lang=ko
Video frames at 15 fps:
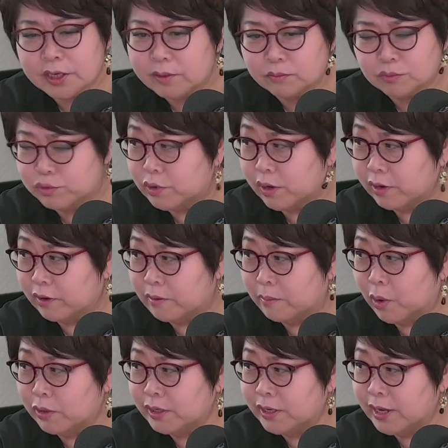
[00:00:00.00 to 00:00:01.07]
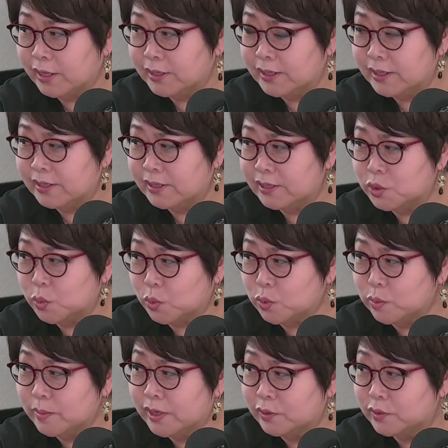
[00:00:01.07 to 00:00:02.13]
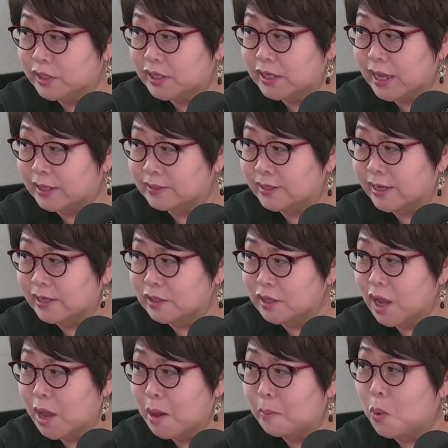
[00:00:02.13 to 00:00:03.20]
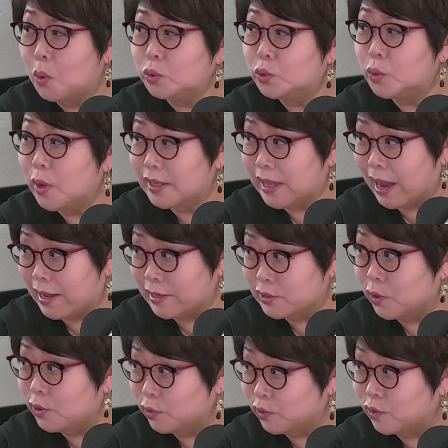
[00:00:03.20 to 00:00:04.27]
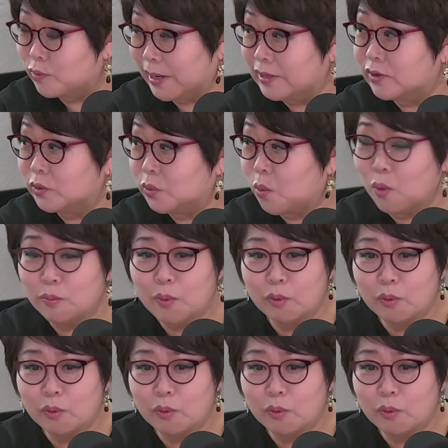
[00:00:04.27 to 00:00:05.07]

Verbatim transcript: 무서워요. 머리가 긴 조금이라도 긴 학생은 네. 복도에 나가서 있고 막 이런 어, 공포 네.